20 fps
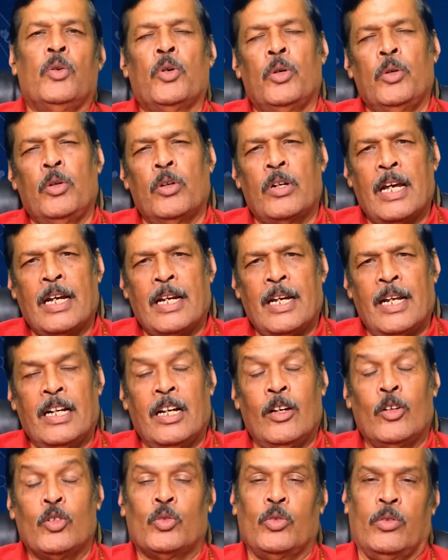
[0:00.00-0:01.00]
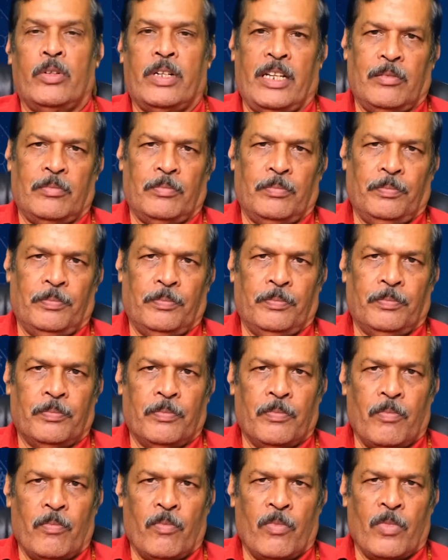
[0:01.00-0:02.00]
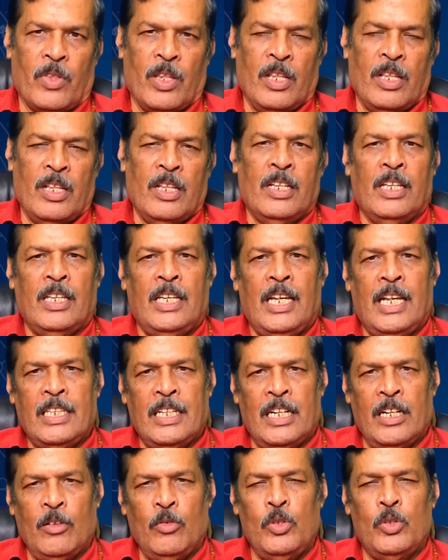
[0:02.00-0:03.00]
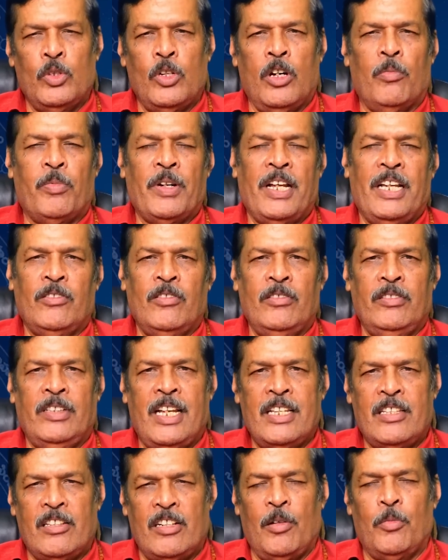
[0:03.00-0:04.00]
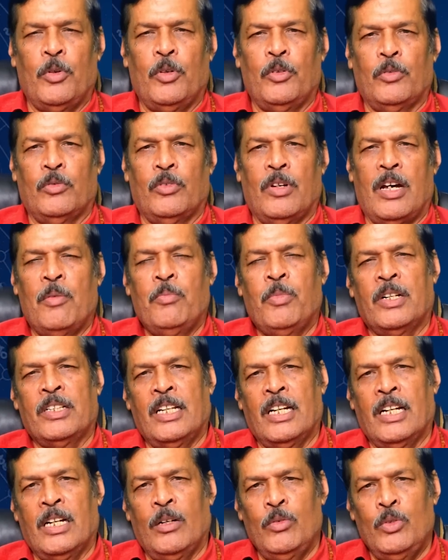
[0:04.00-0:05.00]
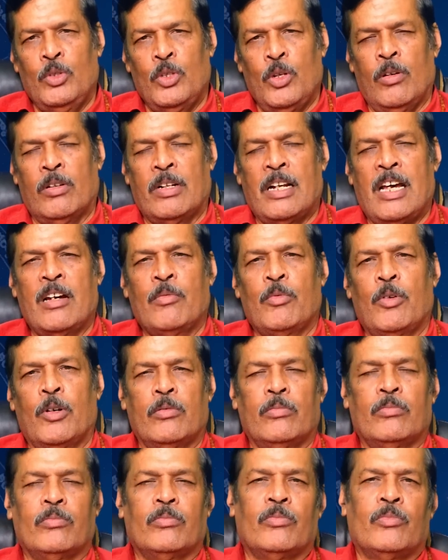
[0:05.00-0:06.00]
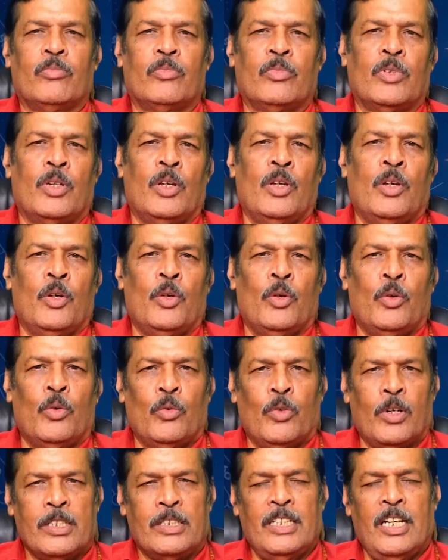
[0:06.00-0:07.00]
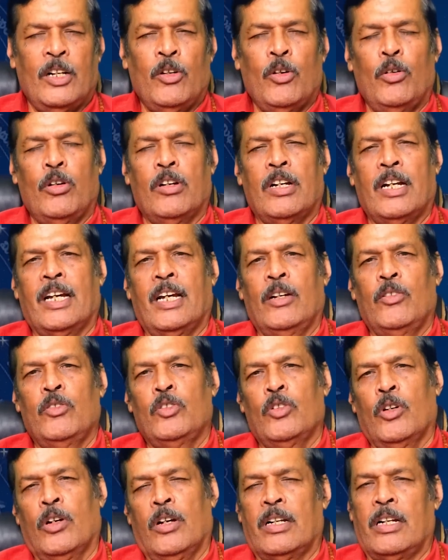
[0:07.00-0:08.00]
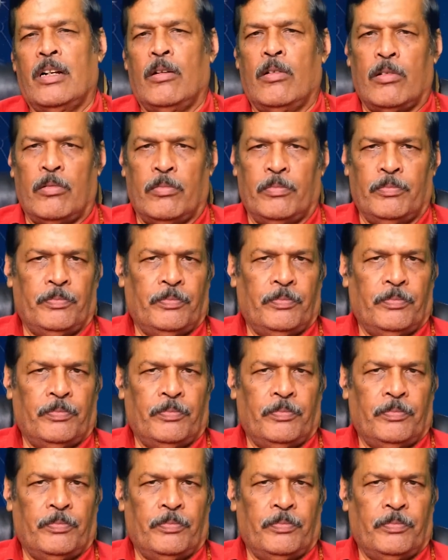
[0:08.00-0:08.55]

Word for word: రెండు రకాలుగా వస్తుంటాయి ఏదైనా ఉద్యోగ ప్రయత్నం చేసినప్పుడు అప్పటిదాకా ఉద్యోగం రాకపోవడం వస్తే రెండు రకాల ఉద్యోగాలు రావడం